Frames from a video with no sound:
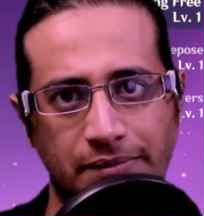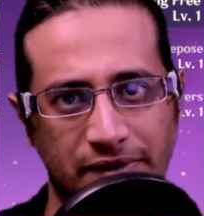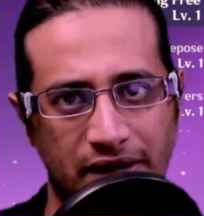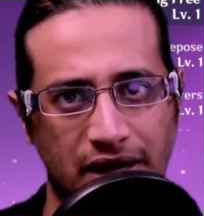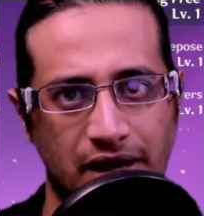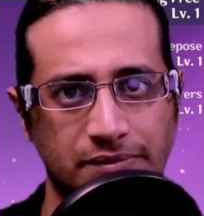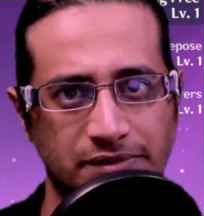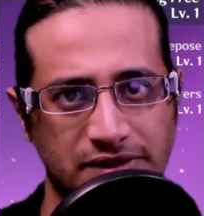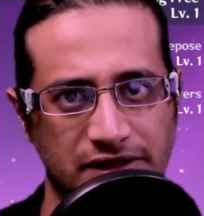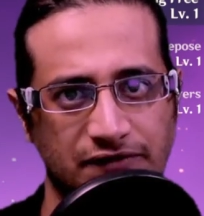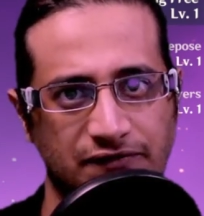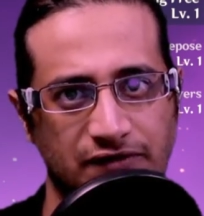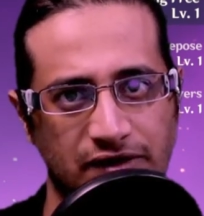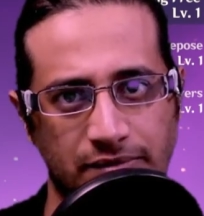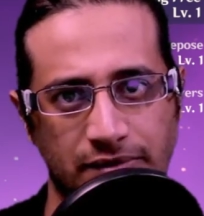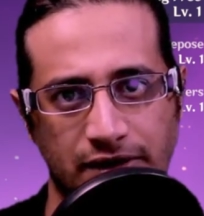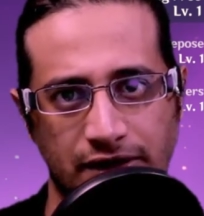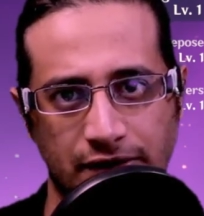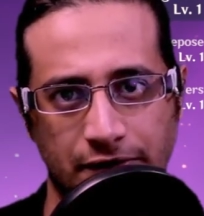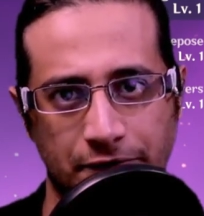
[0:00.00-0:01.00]
اقل من 50%
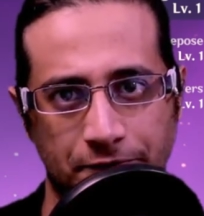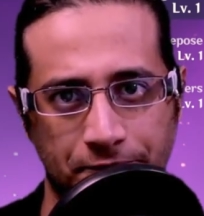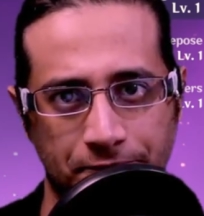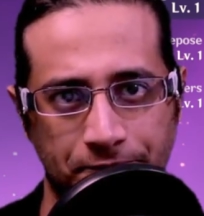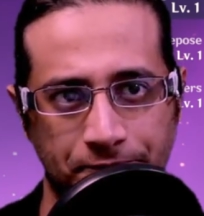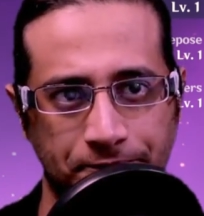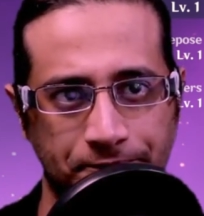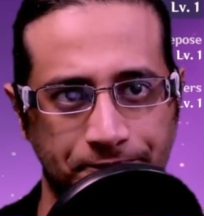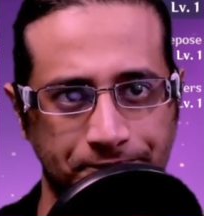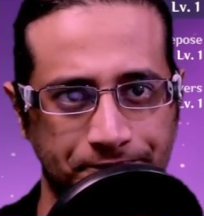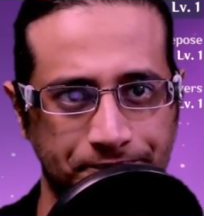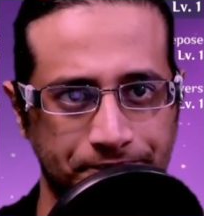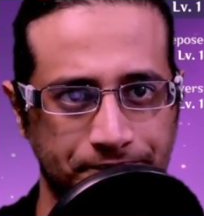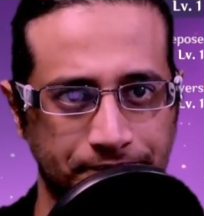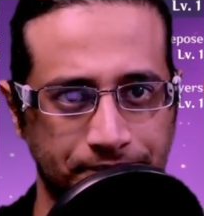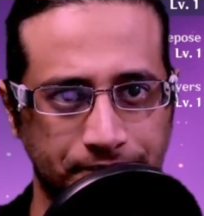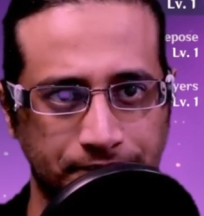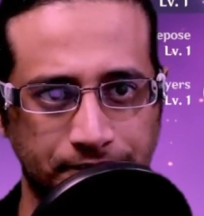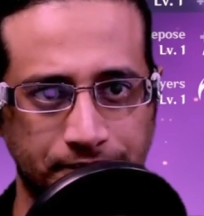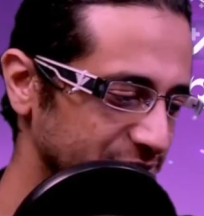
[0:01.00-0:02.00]

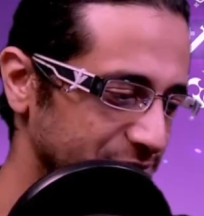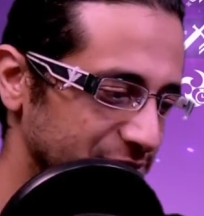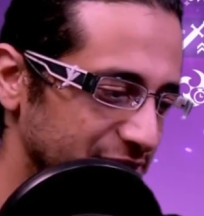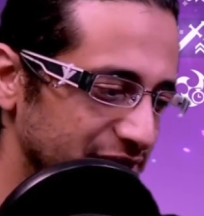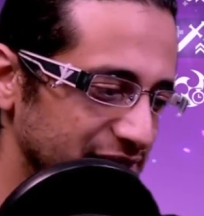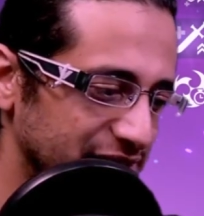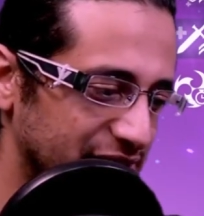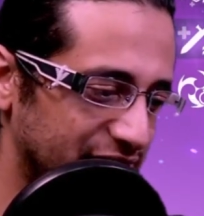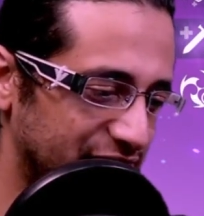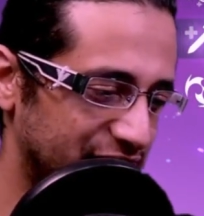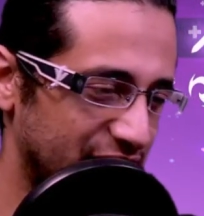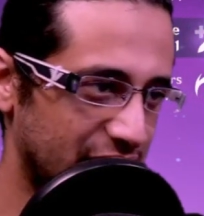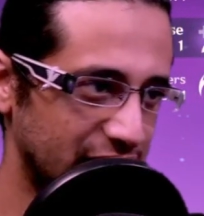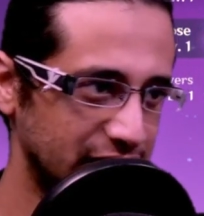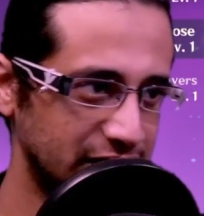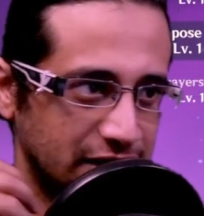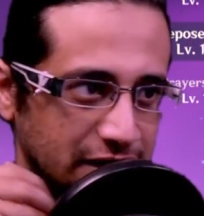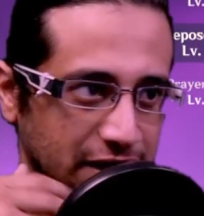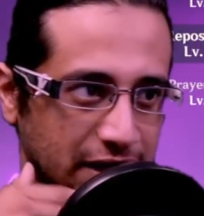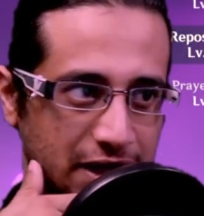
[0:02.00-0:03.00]
بس تالنت
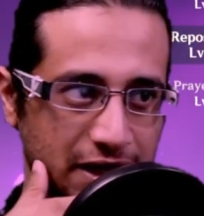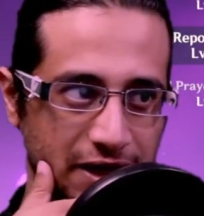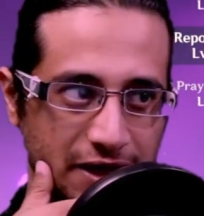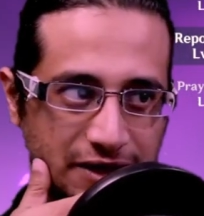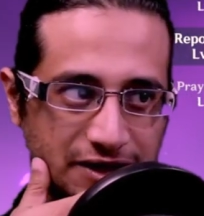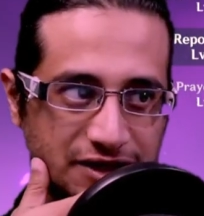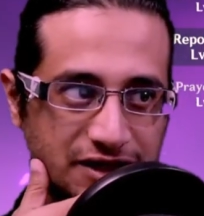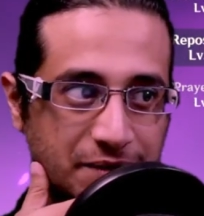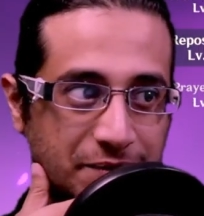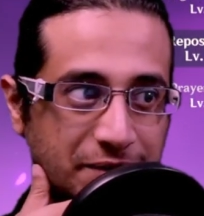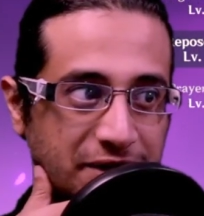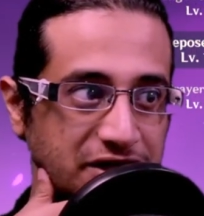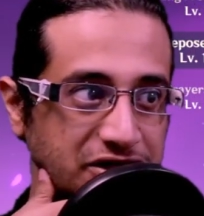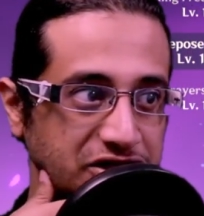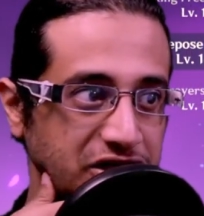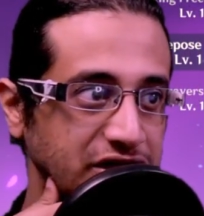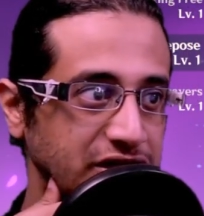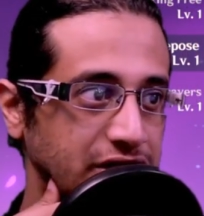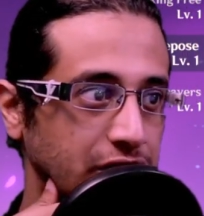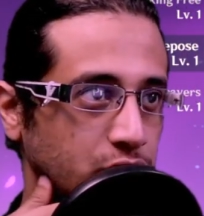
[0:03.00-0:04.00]
الثاني آه،
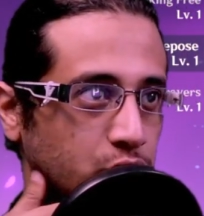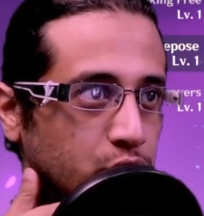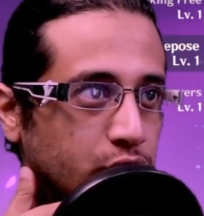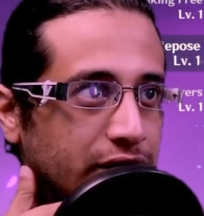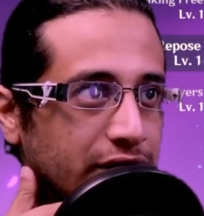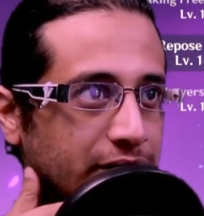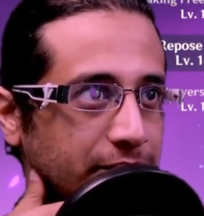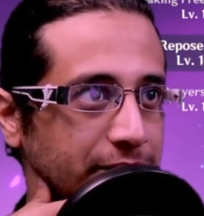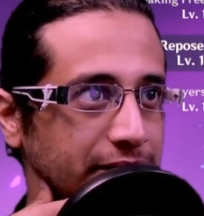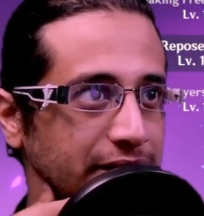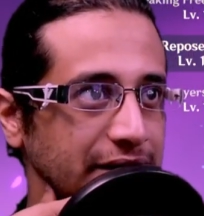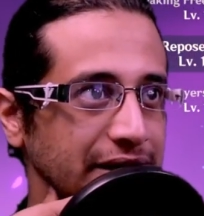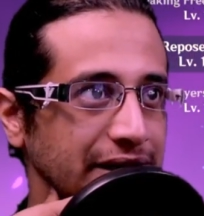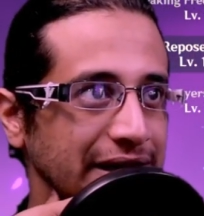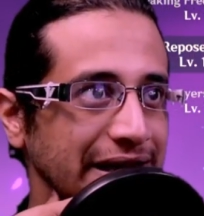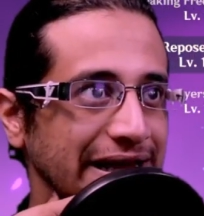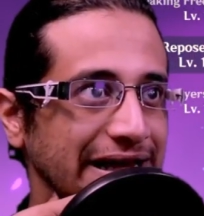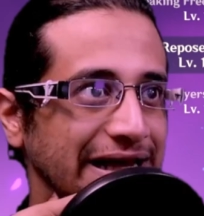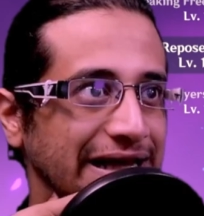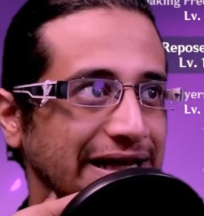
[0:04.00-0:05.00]
جميل جدا
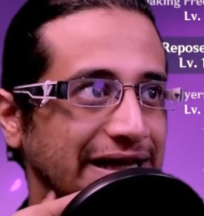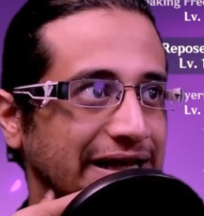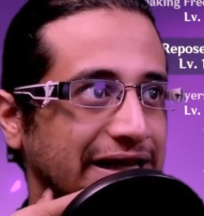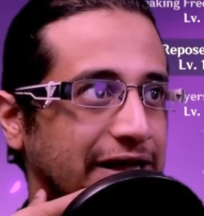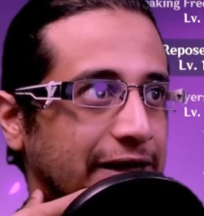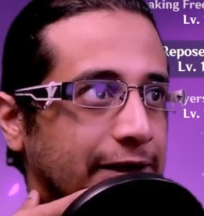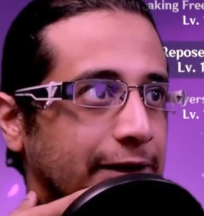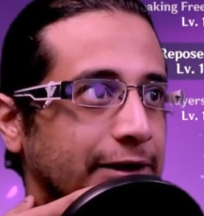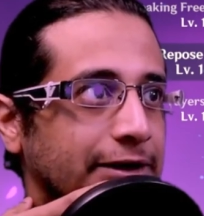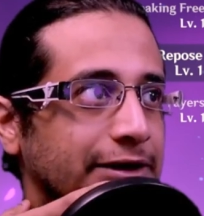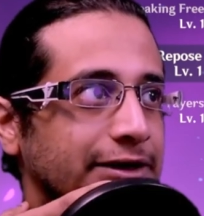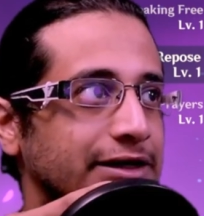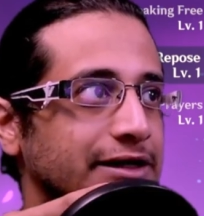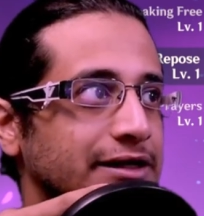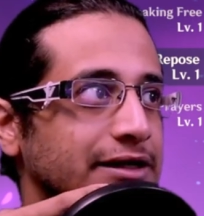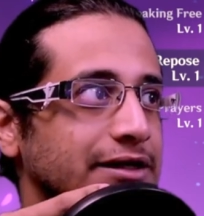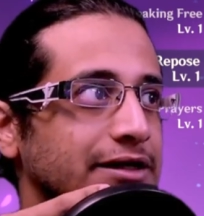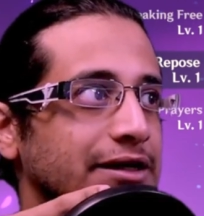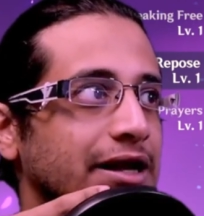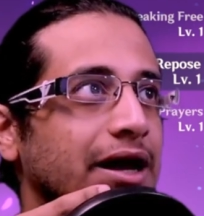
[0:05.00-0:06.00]
ويعمل آه،
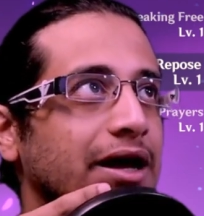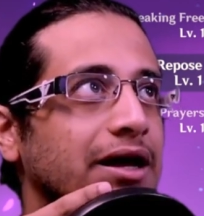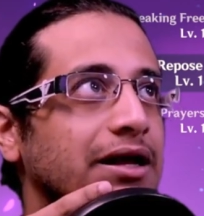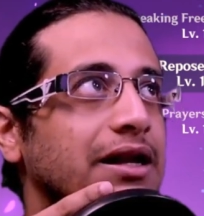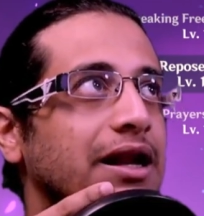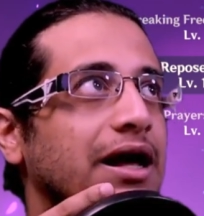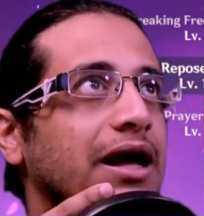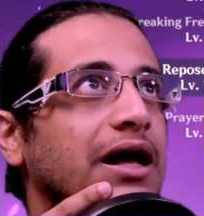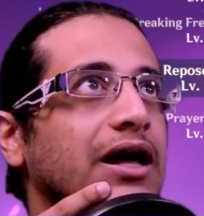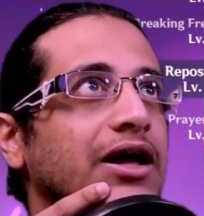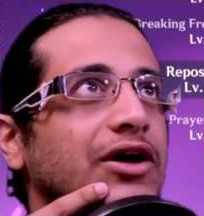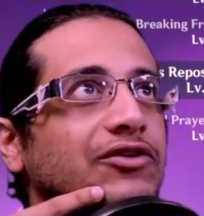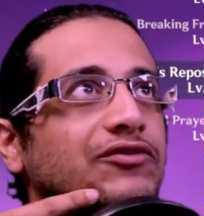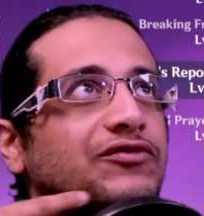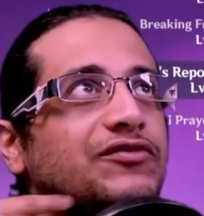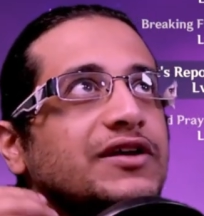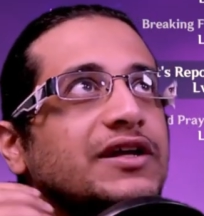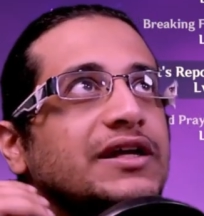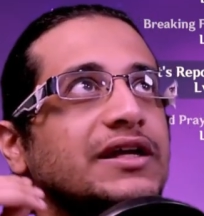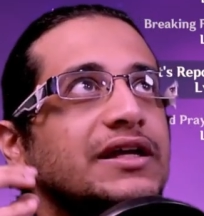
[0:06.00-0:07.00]
نقله
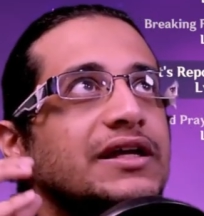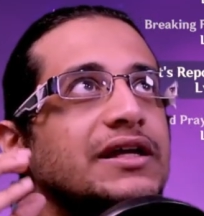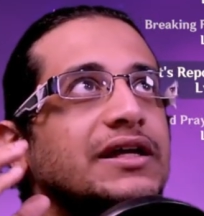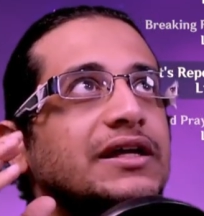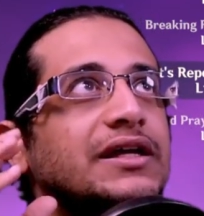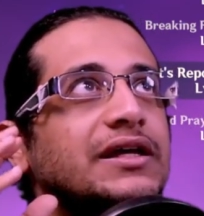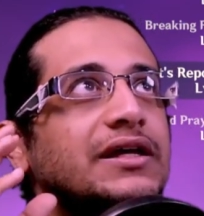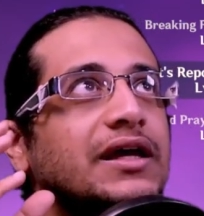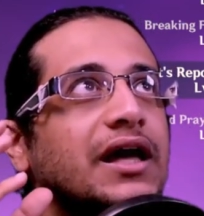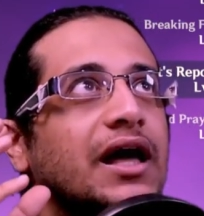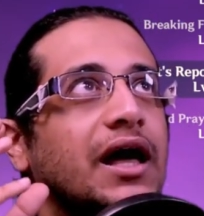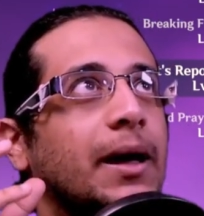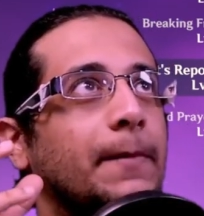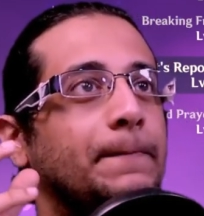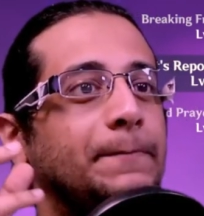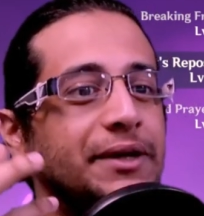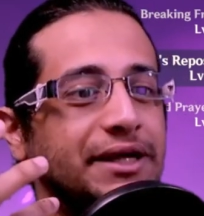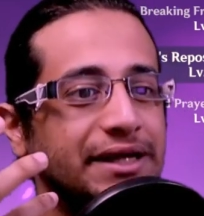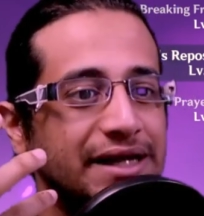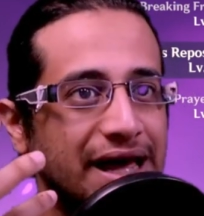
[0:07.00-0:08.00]
في
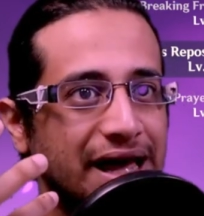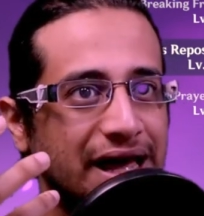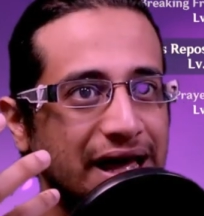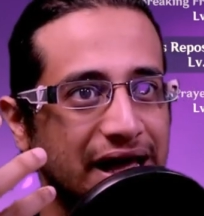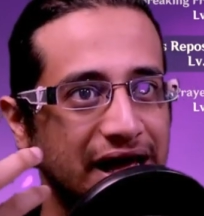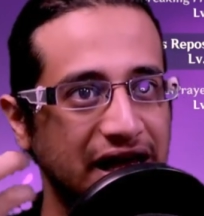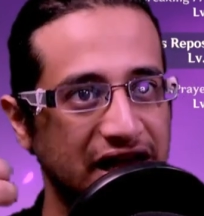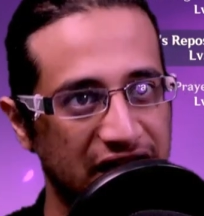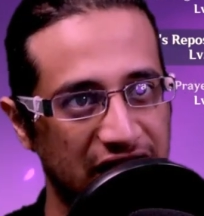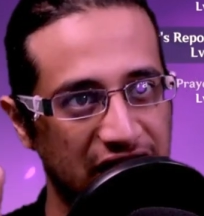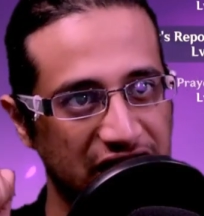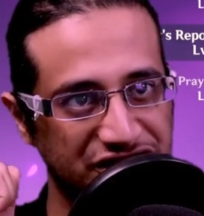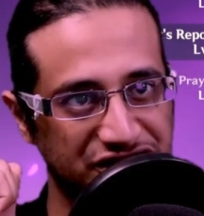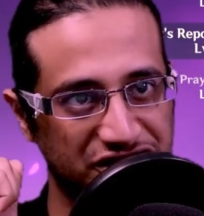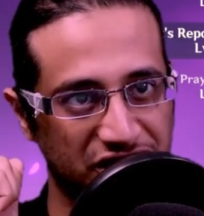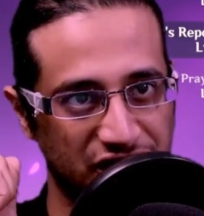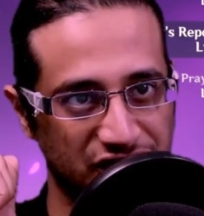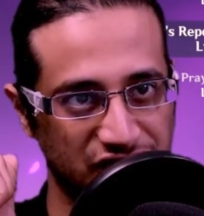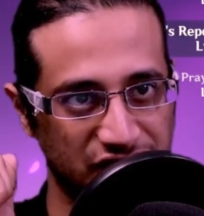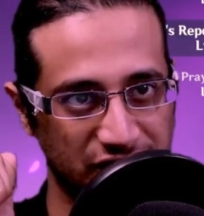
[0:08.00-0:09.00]
بناء
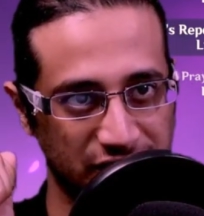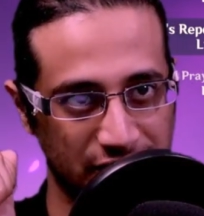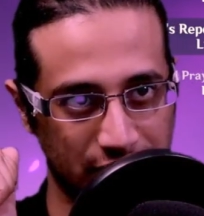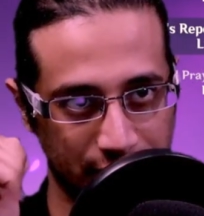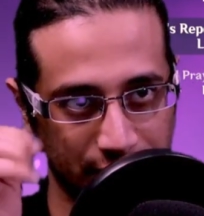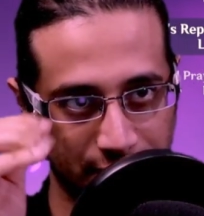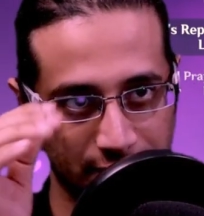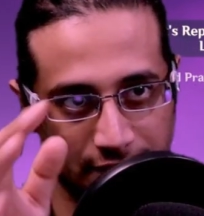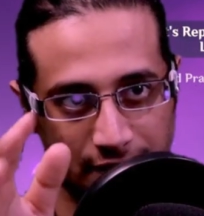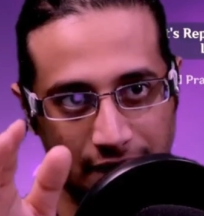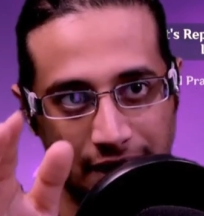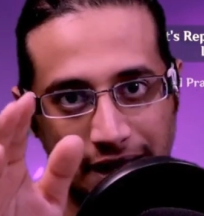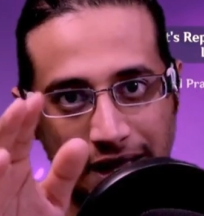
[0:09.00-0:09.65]
الشخصيه